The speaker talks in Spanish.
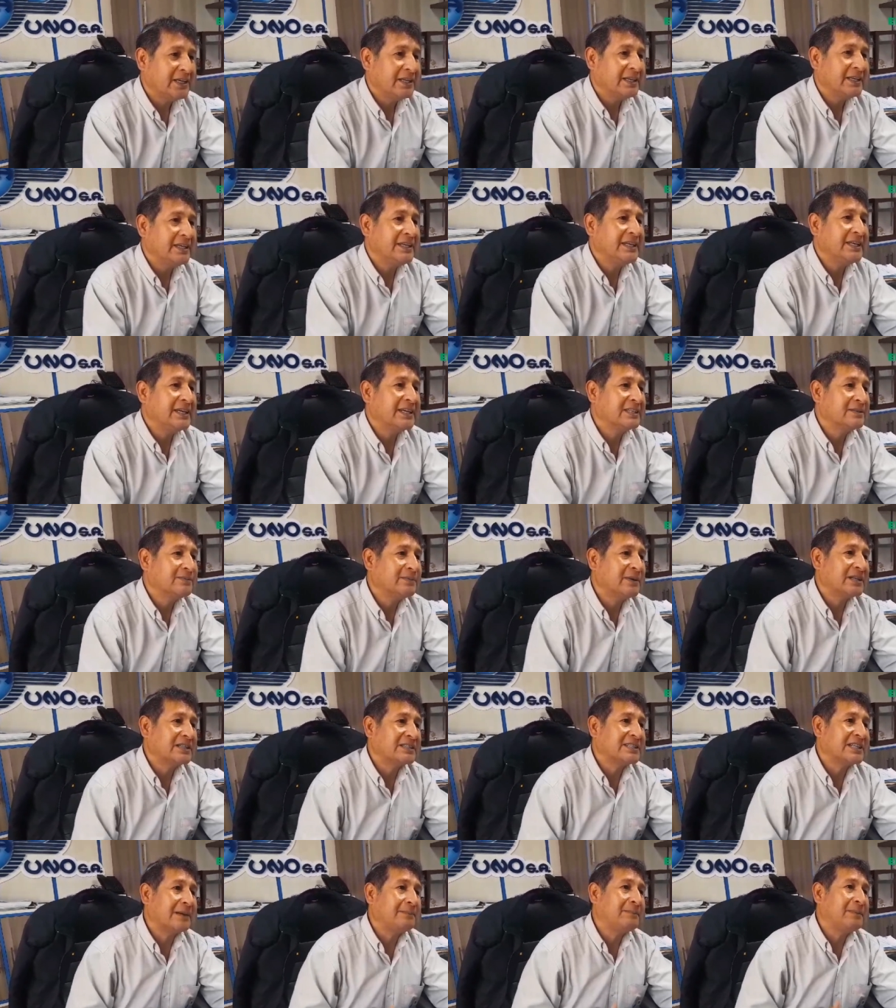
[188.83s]
y es
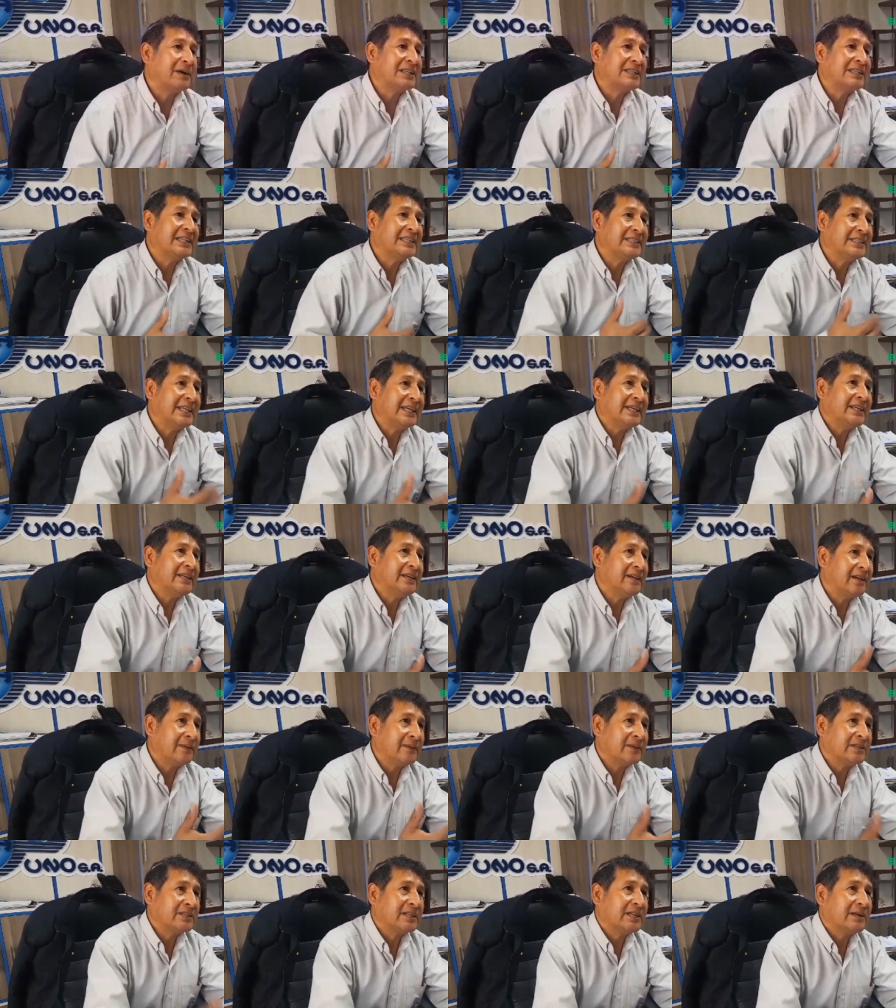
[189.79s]
más, la parte técnica
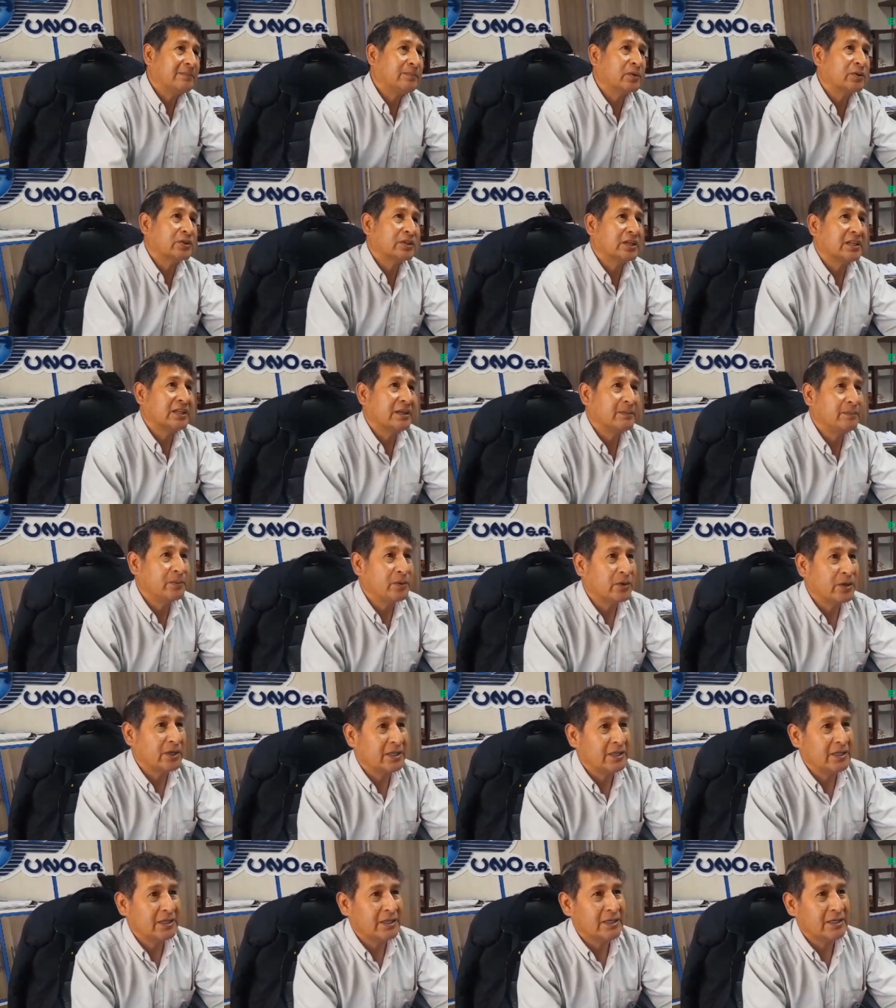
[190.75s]
va a ser aportada por,
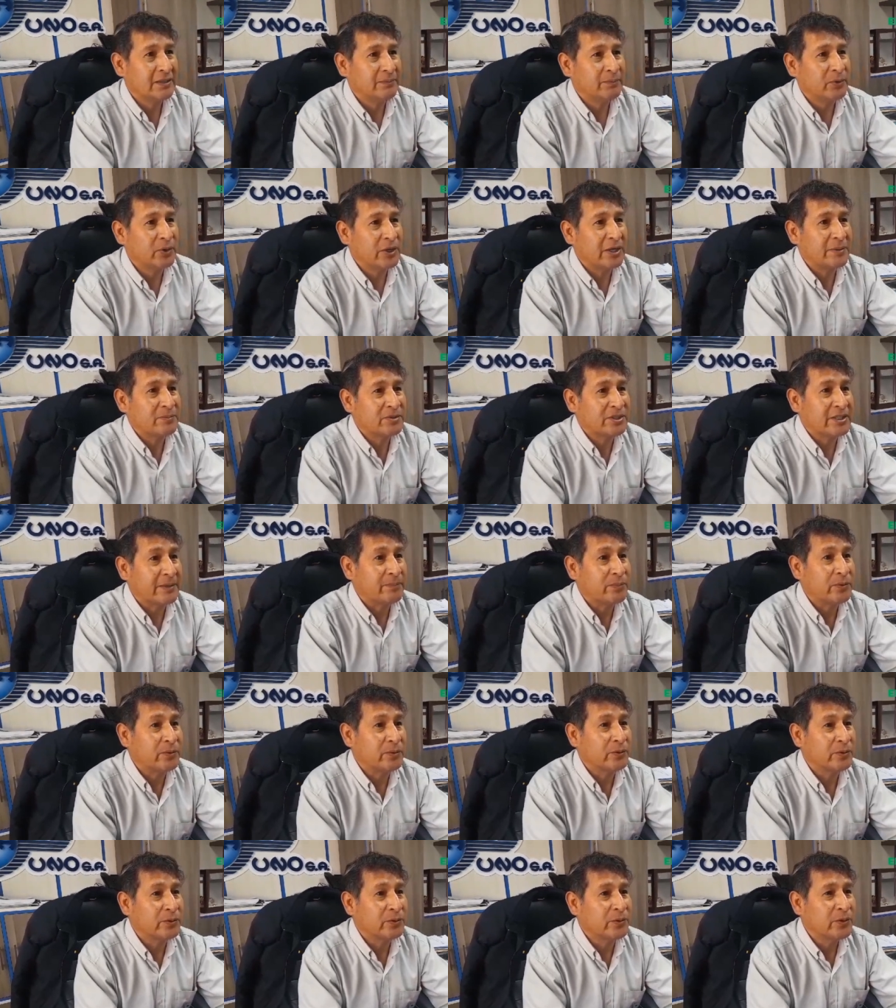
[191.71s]
el, por EMSA
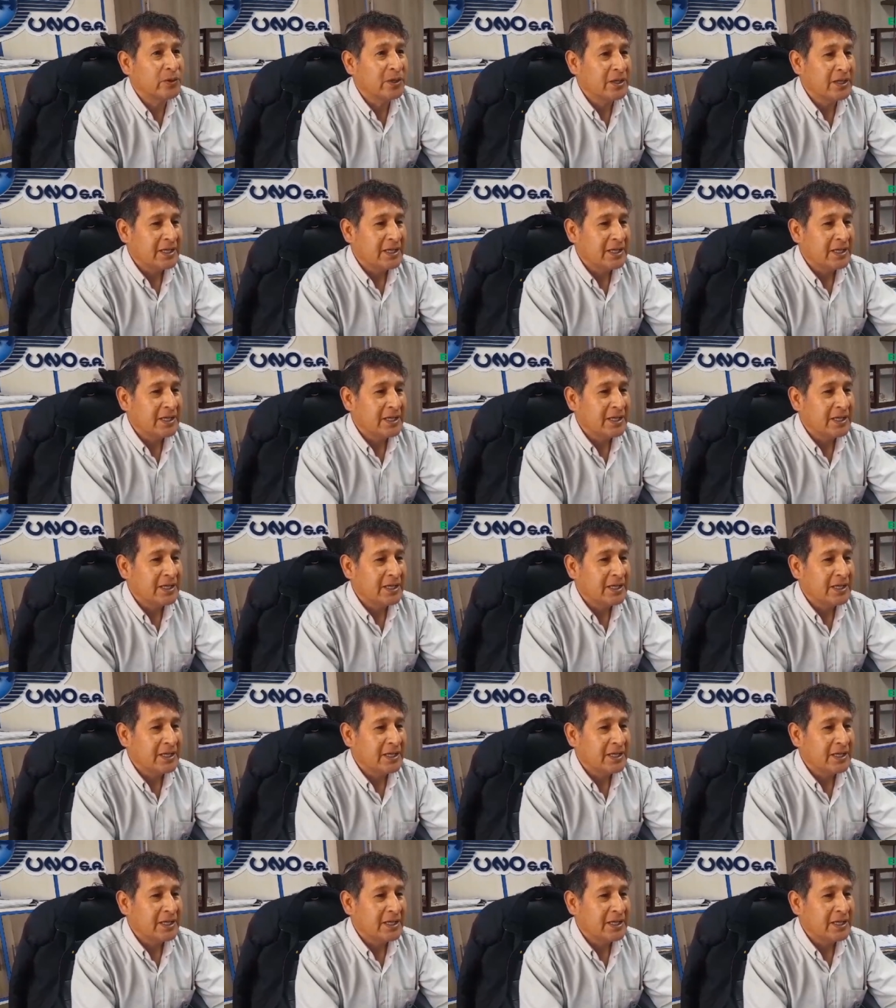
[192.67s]
Puno, ¿no?